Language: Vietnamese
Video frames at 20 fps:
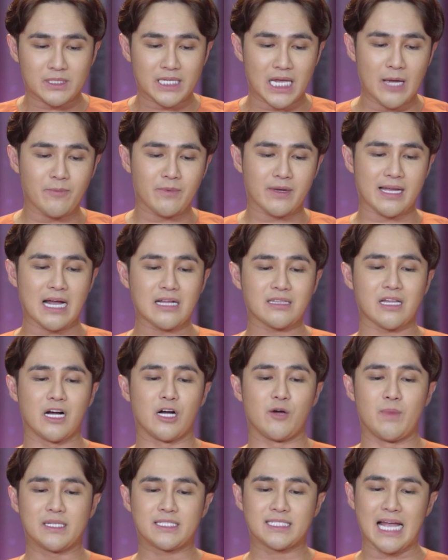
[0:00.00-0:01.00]
xếp các
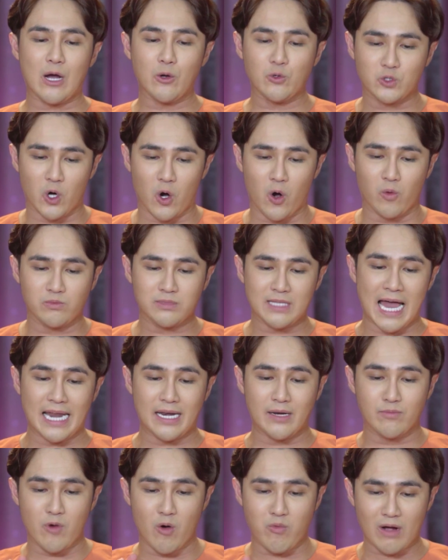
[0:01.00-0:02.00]
từ bị xáo trộn
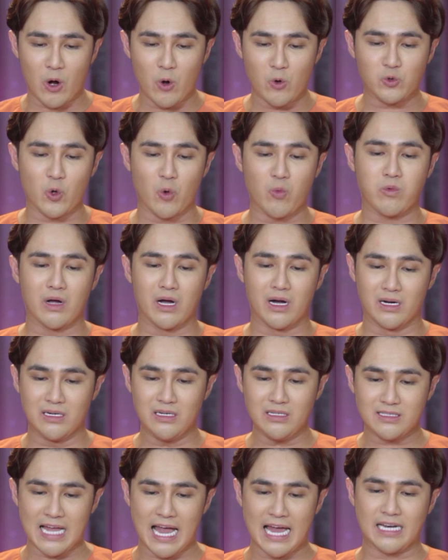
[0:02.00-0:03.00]
thành một câu tục
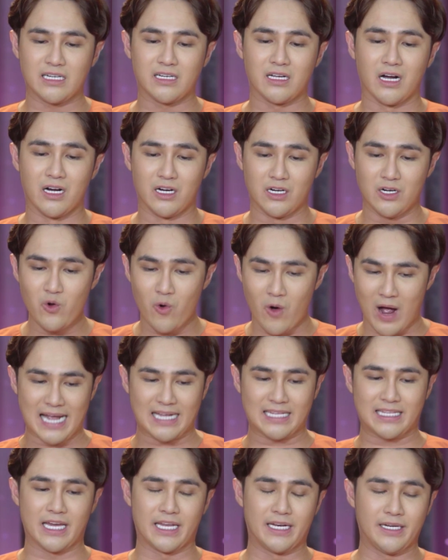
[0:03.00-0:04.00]
ngữ thành ngữ
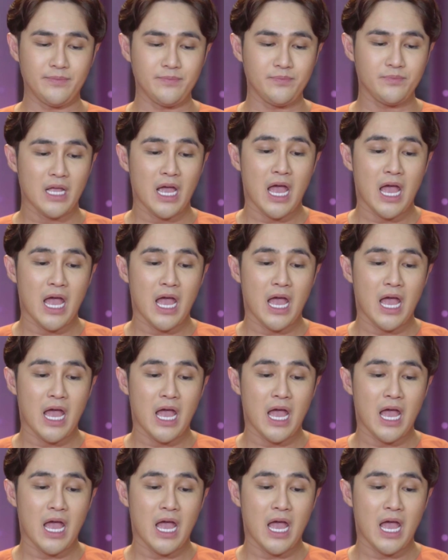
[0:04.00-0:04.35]
hoàn chỉnh